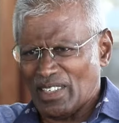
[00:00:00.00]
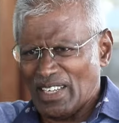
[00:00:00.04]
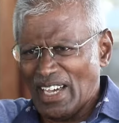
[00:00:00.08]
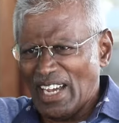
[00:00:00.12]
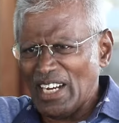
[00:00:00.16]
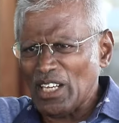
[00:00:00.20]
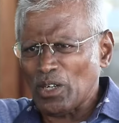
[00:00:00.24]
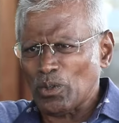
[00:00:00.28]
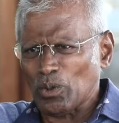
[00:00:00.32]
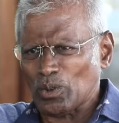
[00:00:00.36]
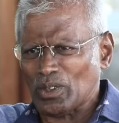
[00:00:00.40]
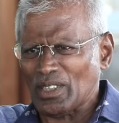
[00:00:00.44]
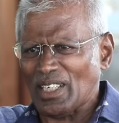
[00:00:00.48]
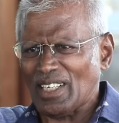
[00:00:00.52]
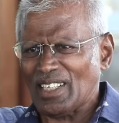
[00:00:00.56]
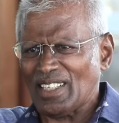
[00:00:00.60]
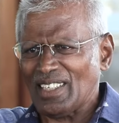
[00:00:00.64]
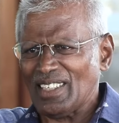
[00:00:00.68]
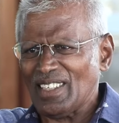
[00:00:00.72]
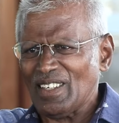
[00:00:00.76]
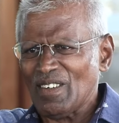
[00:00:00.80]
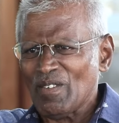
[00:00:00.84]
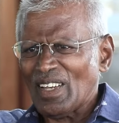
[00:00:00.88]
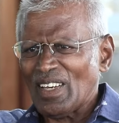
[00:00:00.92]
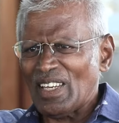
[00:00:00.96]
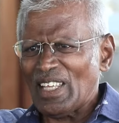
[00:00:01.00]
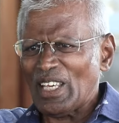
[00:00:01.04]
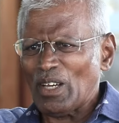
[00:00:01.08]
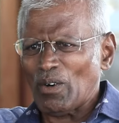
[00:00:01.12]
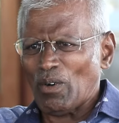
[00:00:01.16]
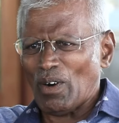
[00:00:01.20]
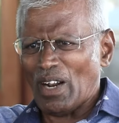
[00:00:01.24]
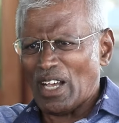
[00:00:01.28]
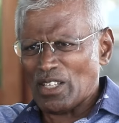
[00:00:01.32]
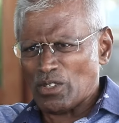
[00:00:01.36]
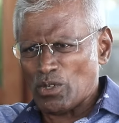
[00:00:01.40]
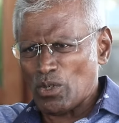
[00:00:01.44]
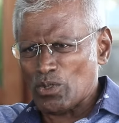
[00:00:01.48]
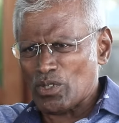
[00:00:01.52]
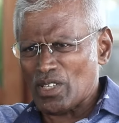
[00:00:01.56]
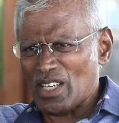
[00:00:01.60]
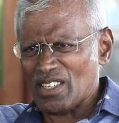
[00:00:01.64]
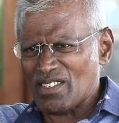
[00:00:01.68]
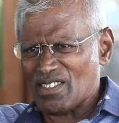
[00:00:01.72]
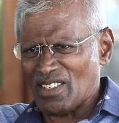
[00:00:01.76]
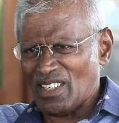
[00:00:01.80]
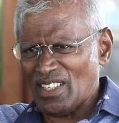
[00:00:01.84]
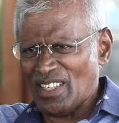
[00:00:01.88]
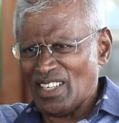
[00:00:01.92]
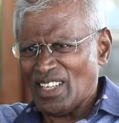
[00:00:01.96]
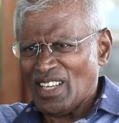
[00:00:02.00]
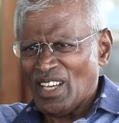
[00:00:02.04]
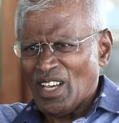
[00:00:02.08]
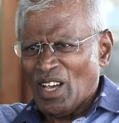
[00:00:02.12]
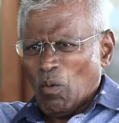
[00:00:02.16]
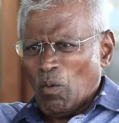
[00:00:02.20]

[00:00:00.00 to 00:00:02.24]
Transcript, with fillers: கேலி குத்தா இருக்குது நீங்கள் ஒரு அசோசியேஷனு